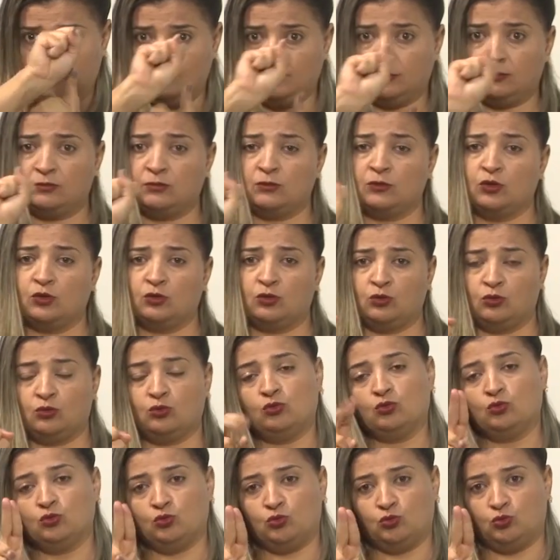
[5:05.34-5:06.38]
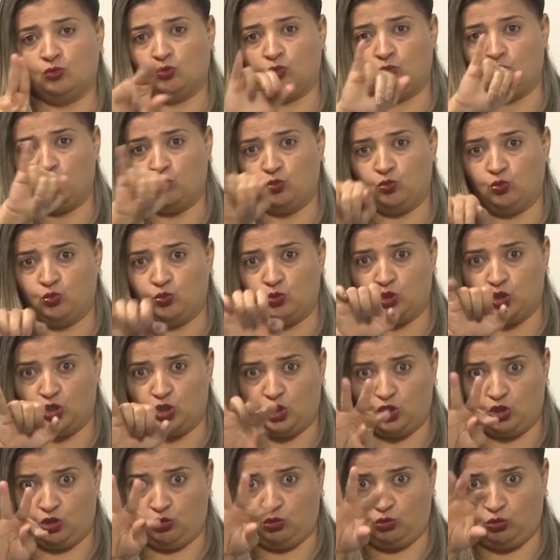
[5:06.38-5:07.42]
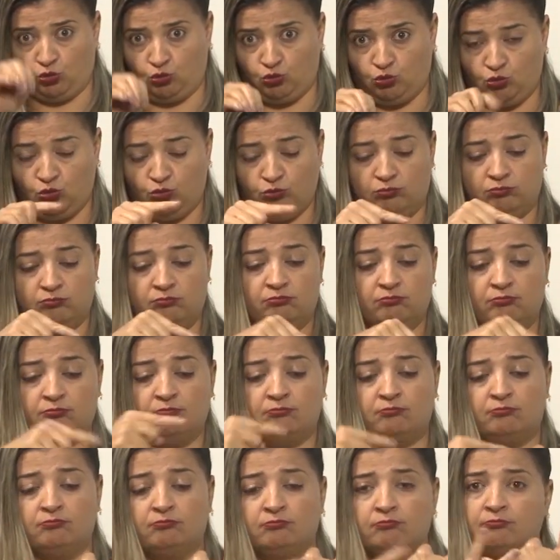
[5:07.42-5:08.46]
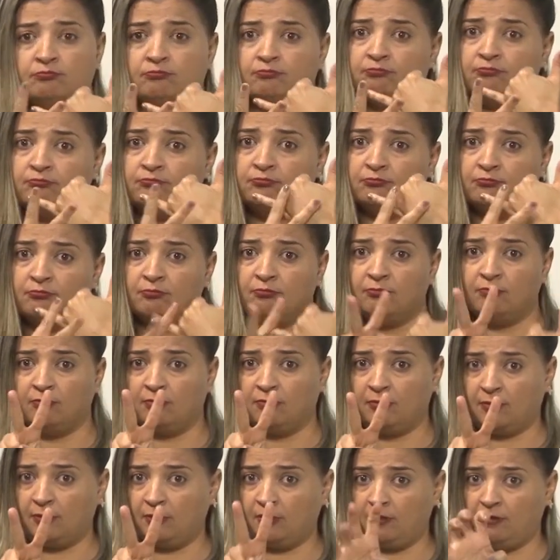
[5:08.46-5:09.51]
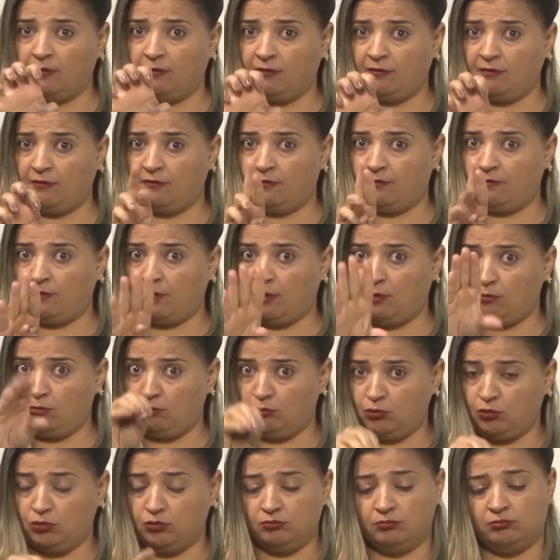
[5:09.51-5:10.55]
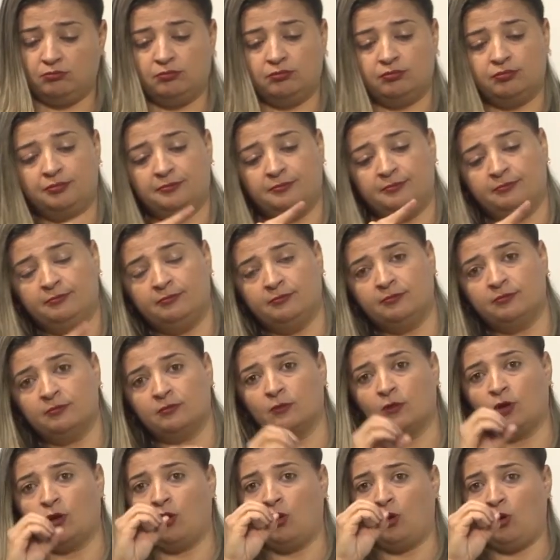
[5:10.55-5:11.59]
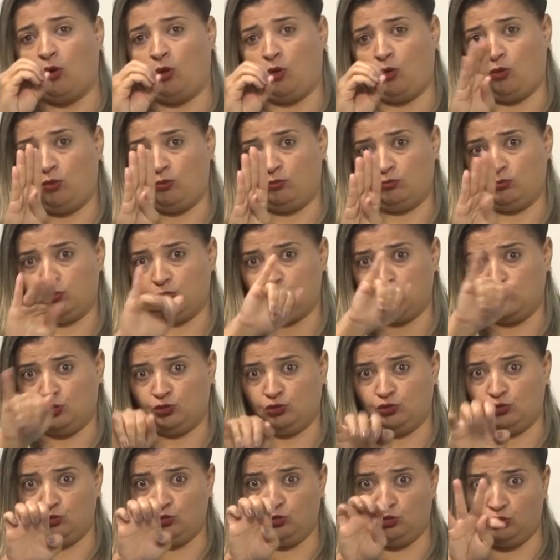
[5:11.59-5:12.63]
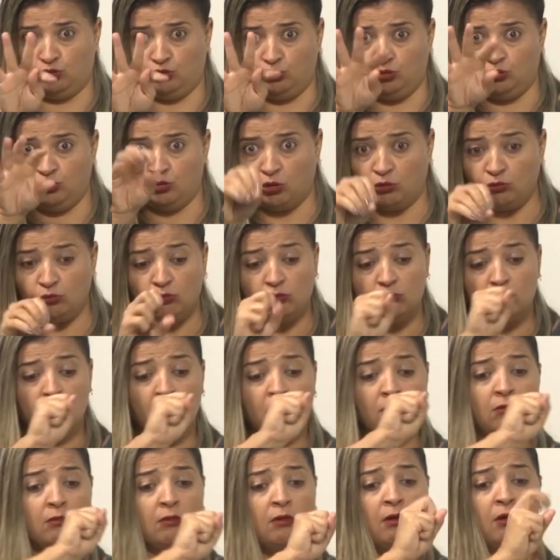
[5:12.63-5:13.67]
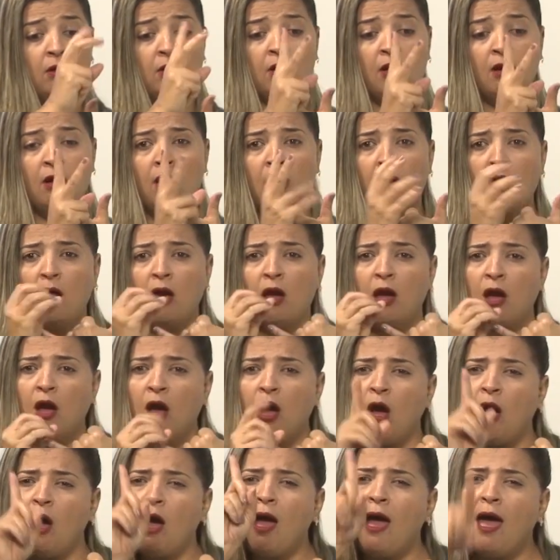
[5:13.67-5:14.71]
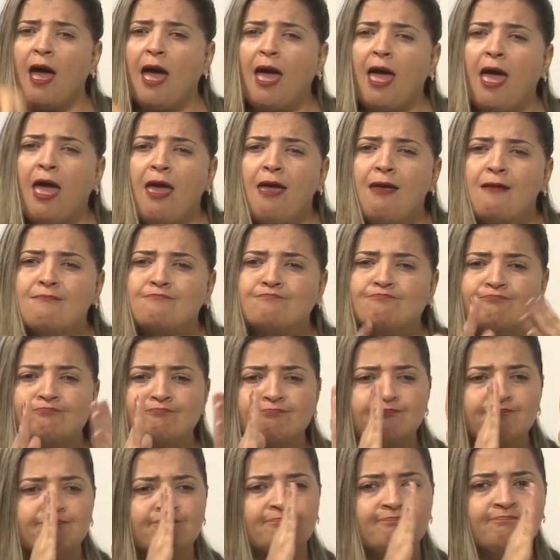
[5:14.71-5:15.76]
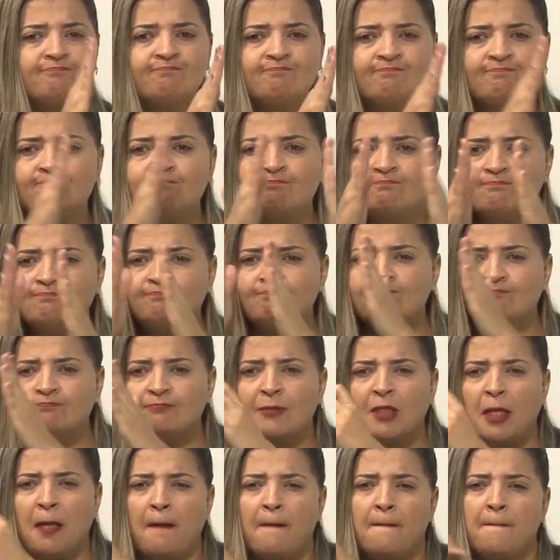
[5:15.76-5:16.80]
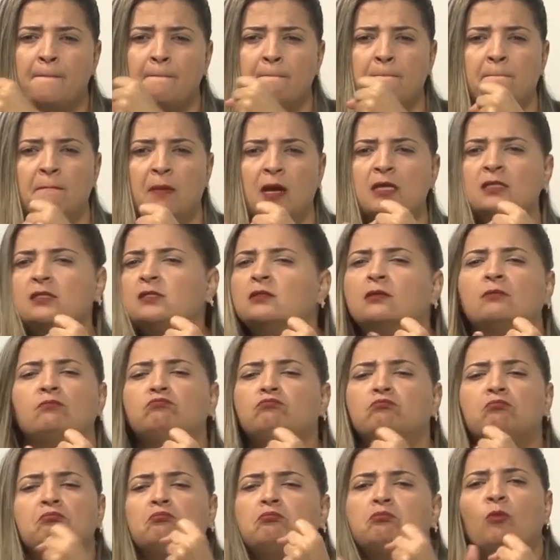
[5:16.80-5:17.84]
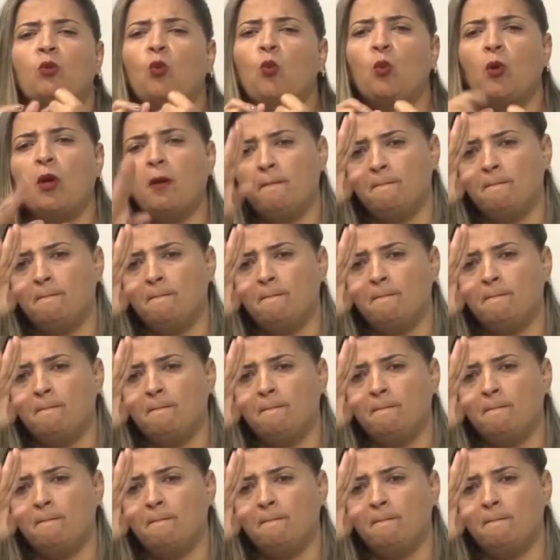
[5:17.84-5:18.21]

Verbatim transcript: S de sujeito, V verbo, O objeto sujeito, verbo e objeto. Então, essa seria a ordem básica, seria o principal.